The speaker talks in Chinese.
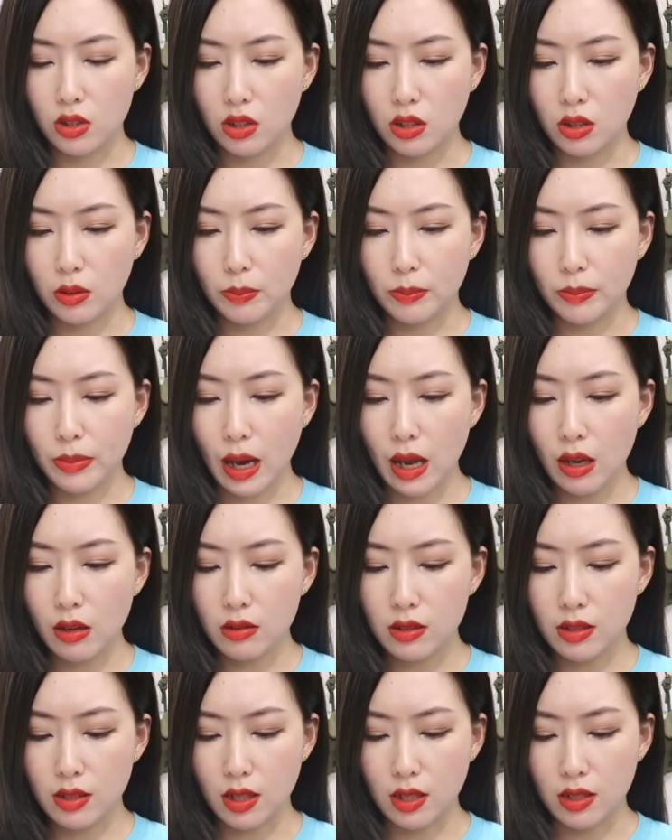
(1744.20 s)
这个
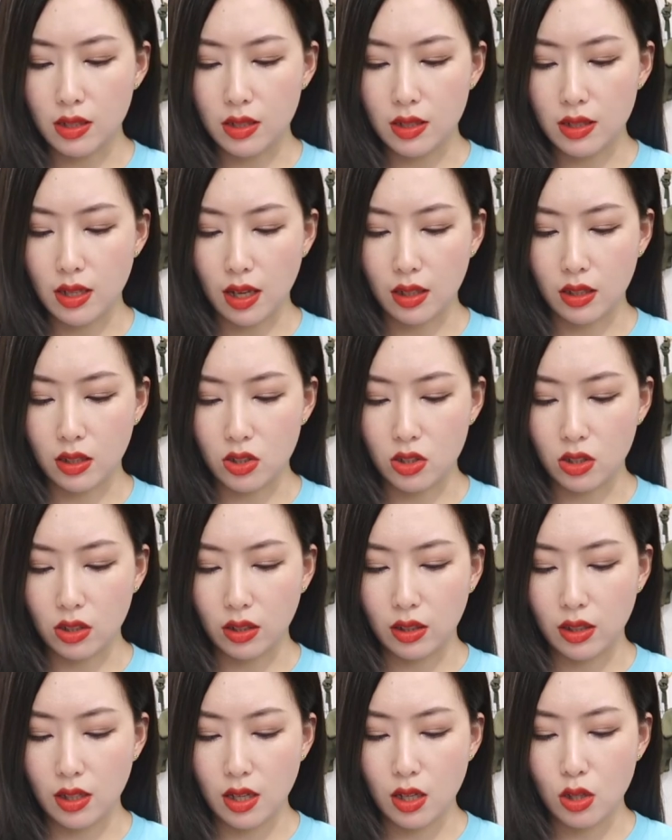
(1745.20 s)
Biosense 家的这个
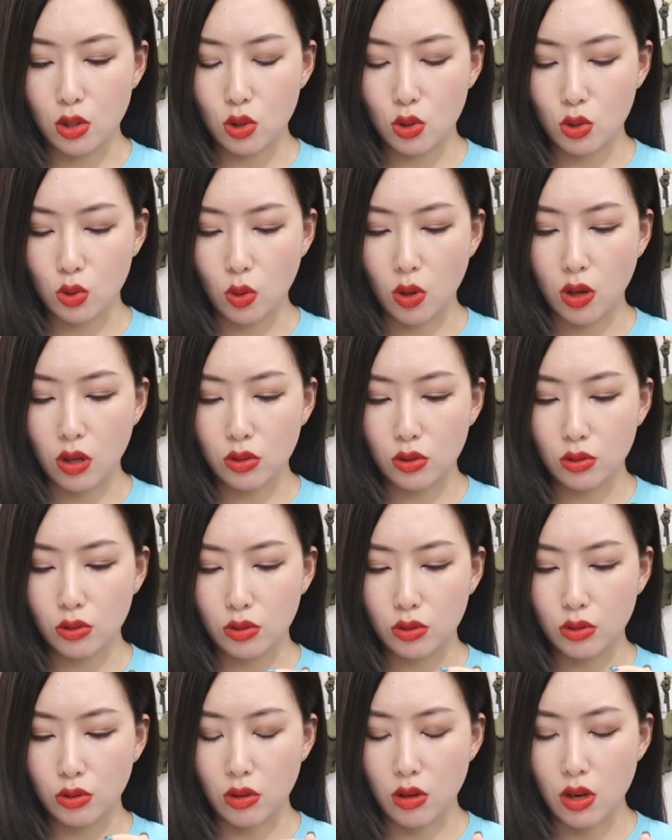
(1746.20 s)
眼霜，就
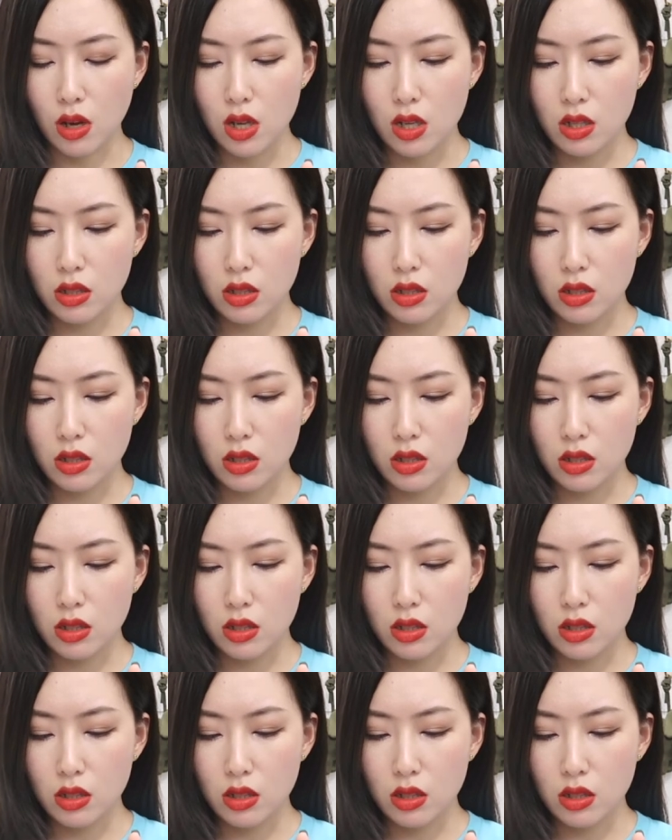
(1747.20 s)
是有